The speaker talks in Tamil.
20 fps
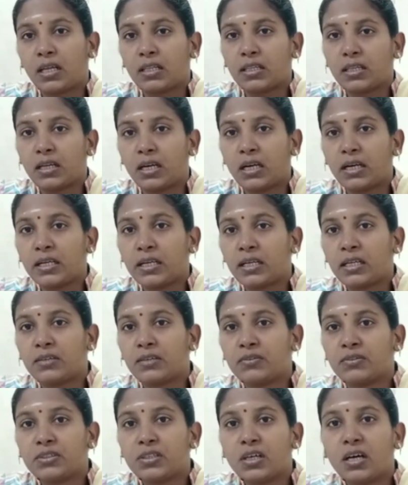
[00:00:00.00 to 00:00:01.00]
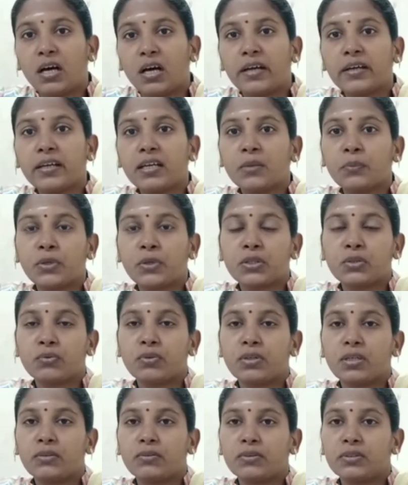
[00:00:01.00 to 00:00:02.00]
அந்த நாடுகளில் வந்து ஆங்கில
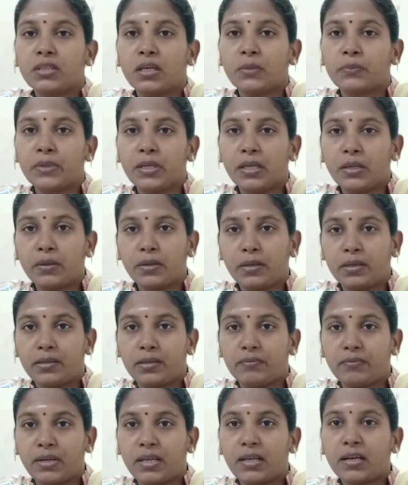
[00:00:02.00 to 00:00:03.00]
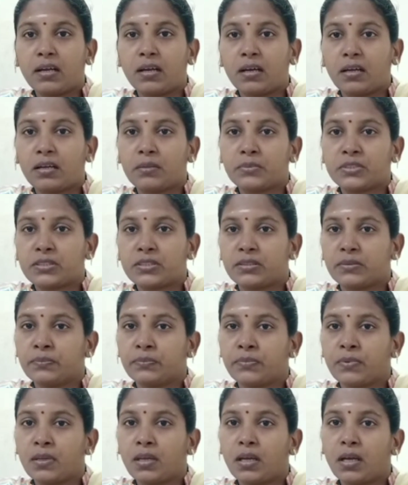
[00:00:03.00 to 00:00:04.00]
மருத்துவங்கள் வந்து அப்படியே வளர ஆரம்பிச்சுது
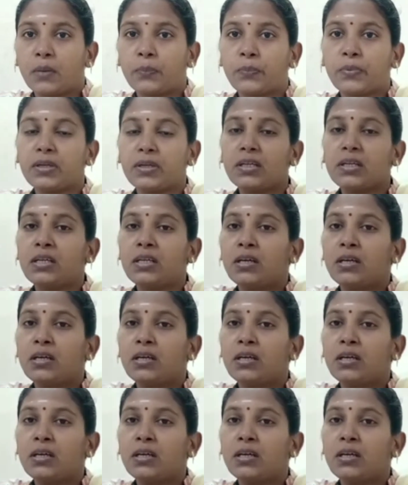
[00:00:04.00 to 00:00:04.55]
அப்போ